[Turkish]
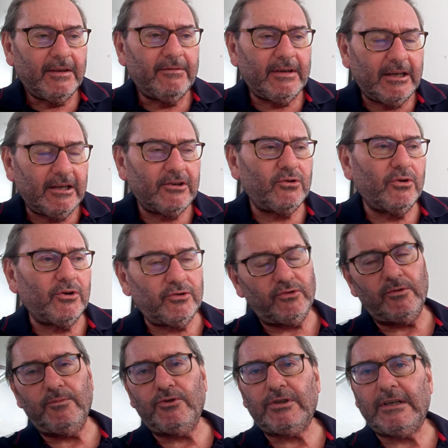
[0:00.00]
Ve
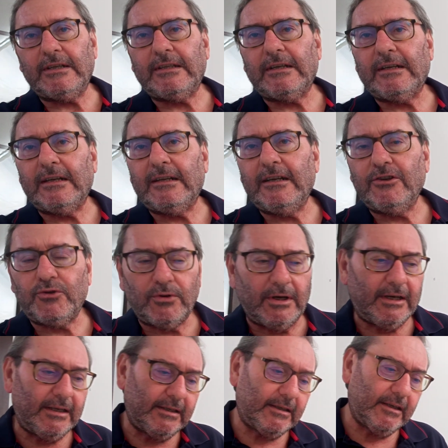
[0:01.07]
gördüğümüz kadarıyla şu
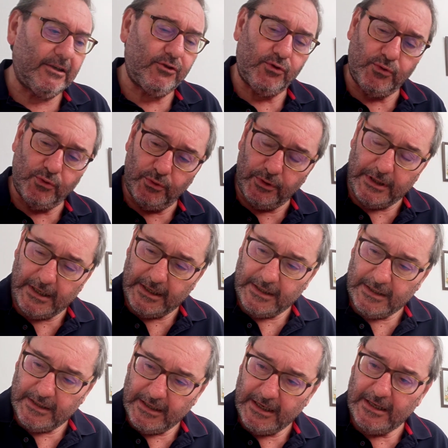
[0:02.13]
anda
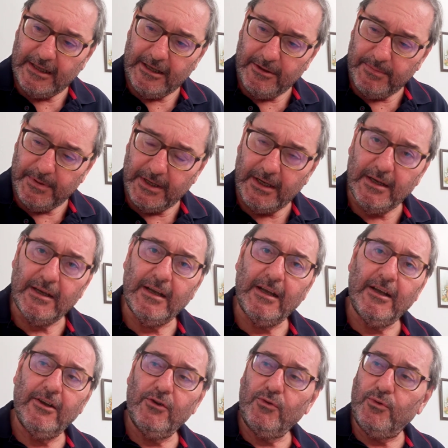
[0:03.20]
Suriye'nin İdlib'i,
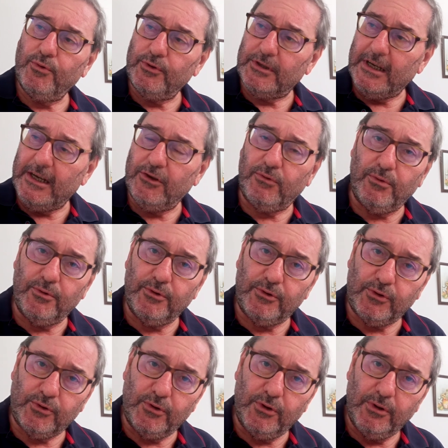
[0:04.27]

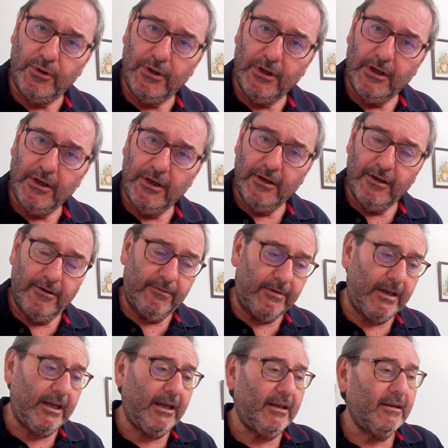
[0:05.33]
Kuzeydoğusu
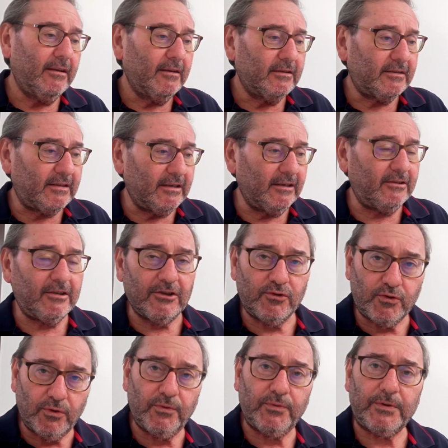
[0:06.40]
ve Sirte
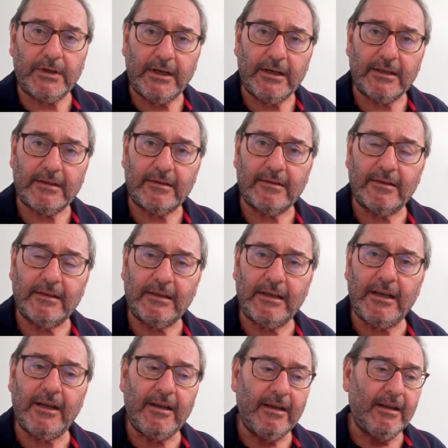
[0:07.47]
Cufra
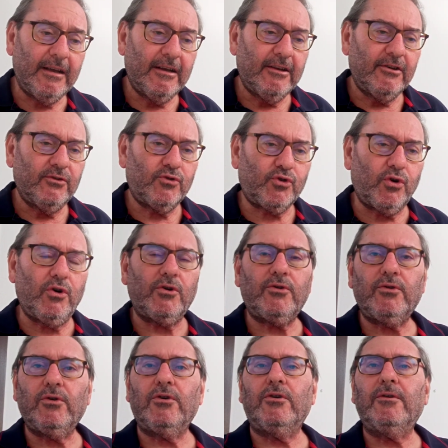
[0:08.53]
hattında
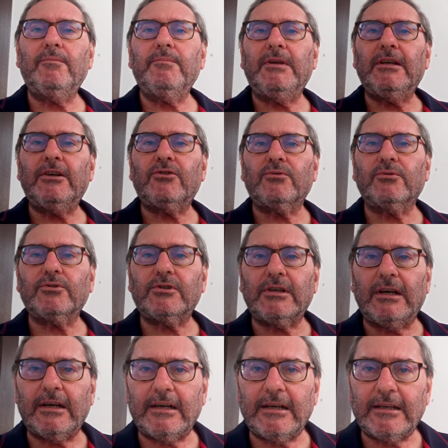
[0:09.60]
çok yoğun bir
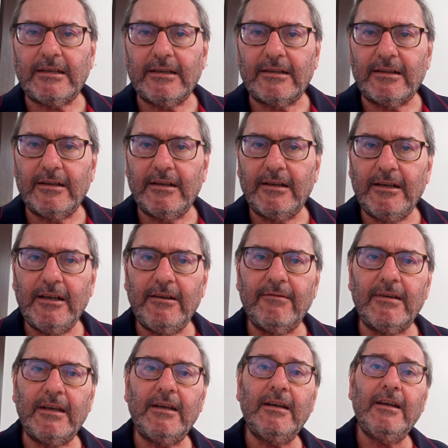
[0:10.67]
Rusya hareketliliği
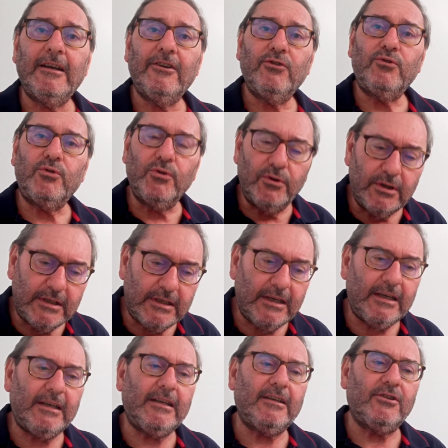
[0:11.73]
ve
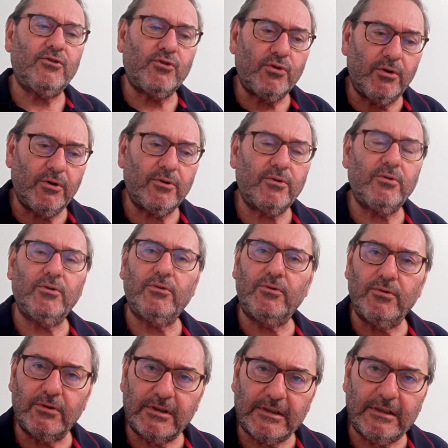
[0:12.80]
Türkiye'yi çok
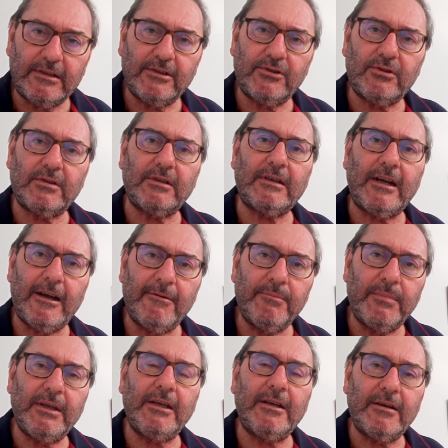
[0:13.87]
kötü
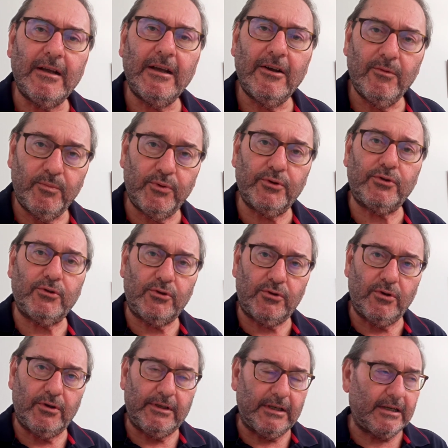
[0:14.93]
sıkıştıran bir
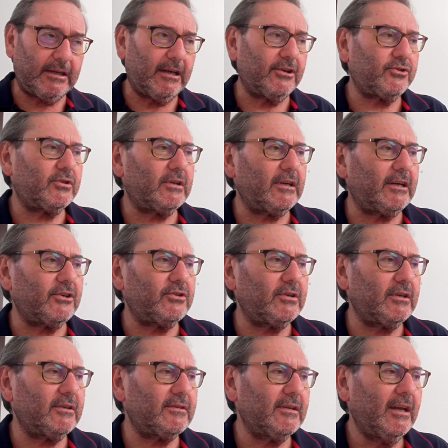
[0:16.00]
pozisyonla karşı
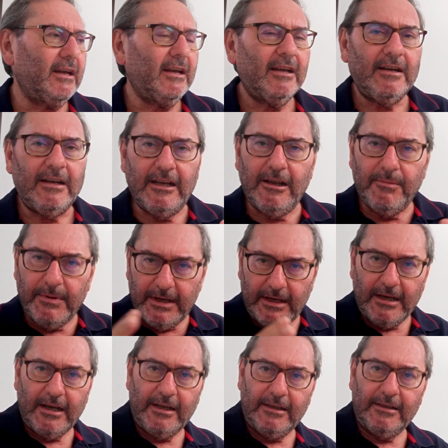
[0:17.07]
karşıyayız.
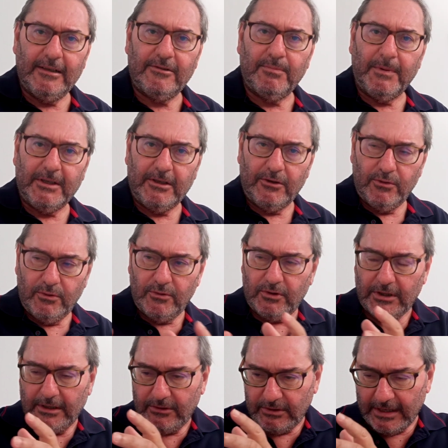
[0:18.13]
Libya'yı anlatmadan
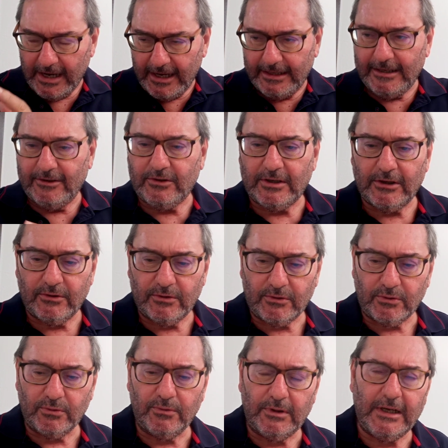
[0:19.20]
önce sadece
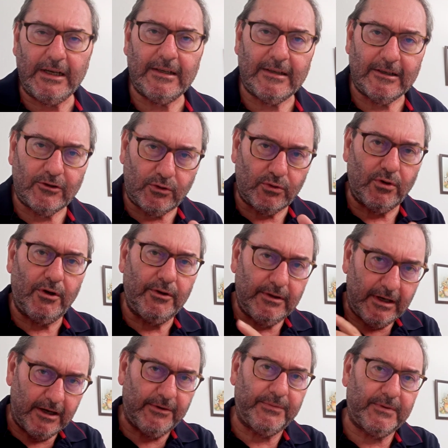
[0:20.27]
Suriye'de son
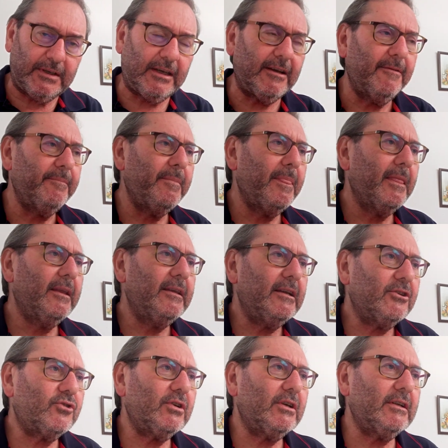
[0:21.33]
hafta
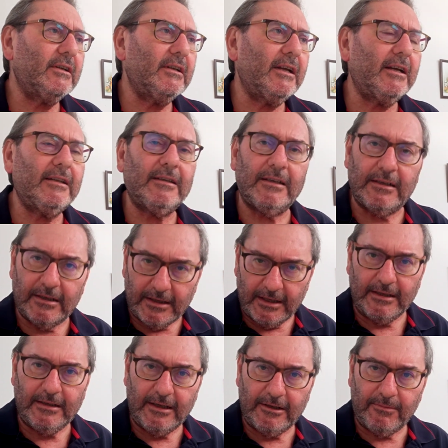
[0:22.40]
yaşanılanları
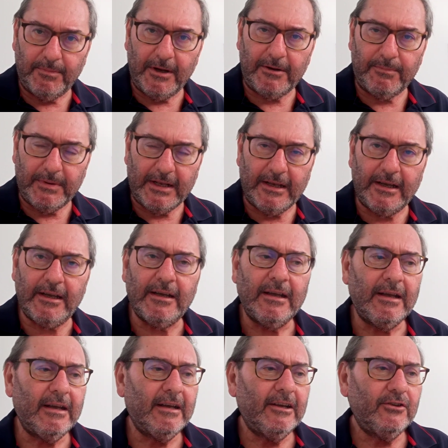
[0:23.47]
anlatmak
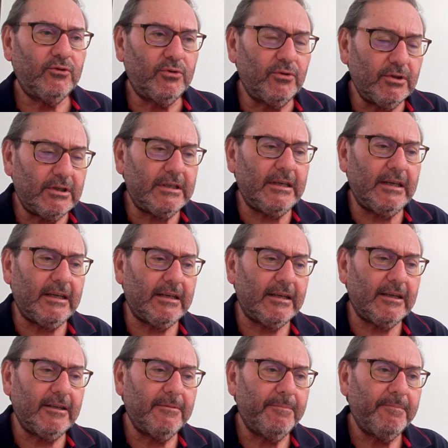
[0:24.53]
bile
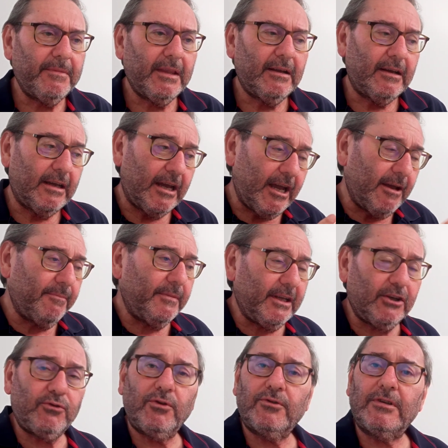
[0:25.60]
Türkiye'nin hem
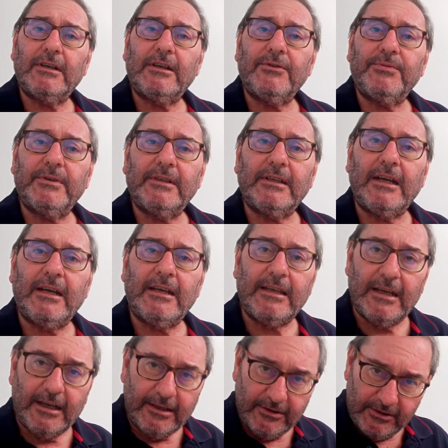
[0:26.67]
NATO tarafından
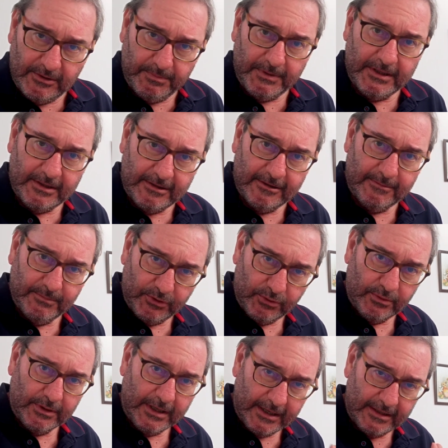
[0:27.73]
yalnız bırakılmış
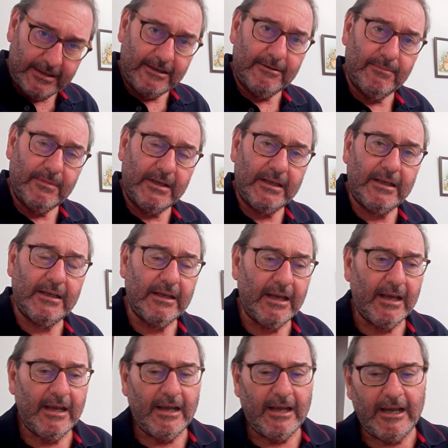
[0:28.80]
olan kimliği
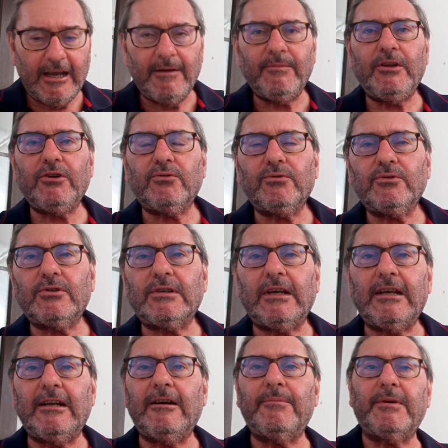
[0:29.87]
hem de Rusya
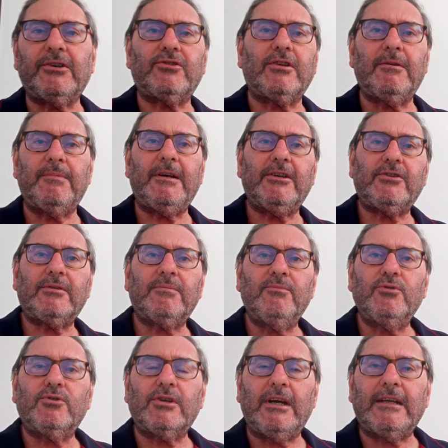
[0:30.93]
ile başa baş
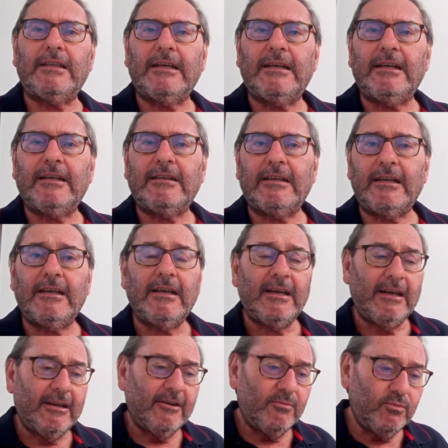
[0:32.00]
mücadelede
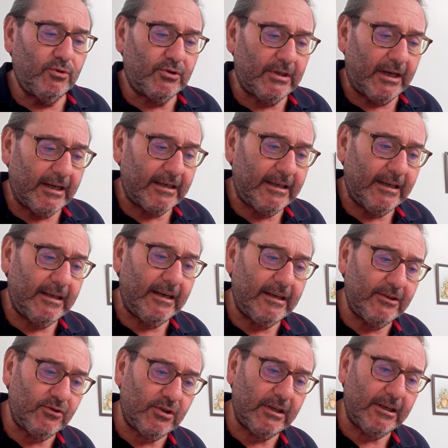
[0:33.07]

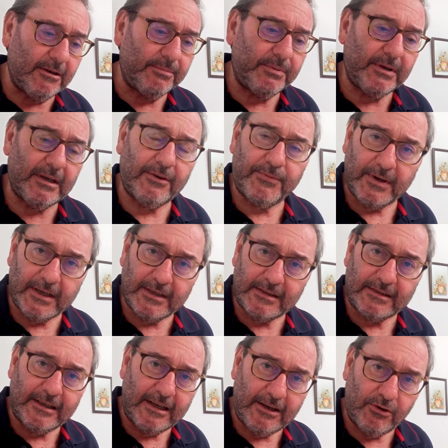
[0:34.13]
müzakereci yapıya
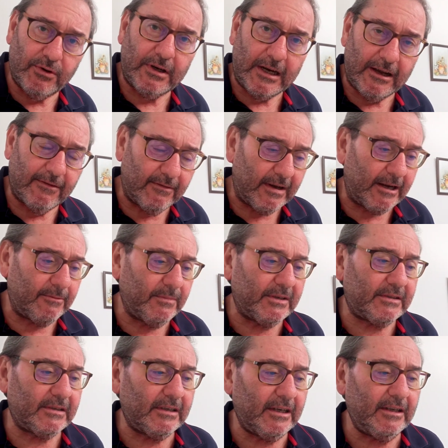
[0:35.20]
fazla önem
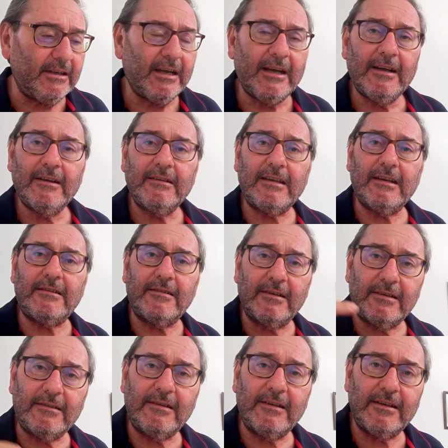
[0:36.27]
vermesinin
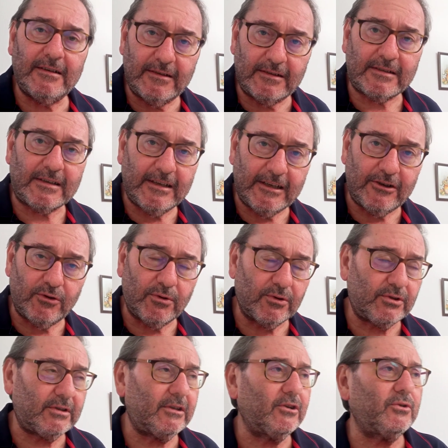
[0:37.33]
getirdiği riskleri
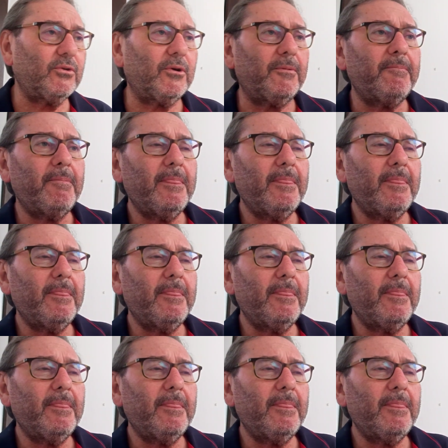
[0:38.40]
gösteriyor.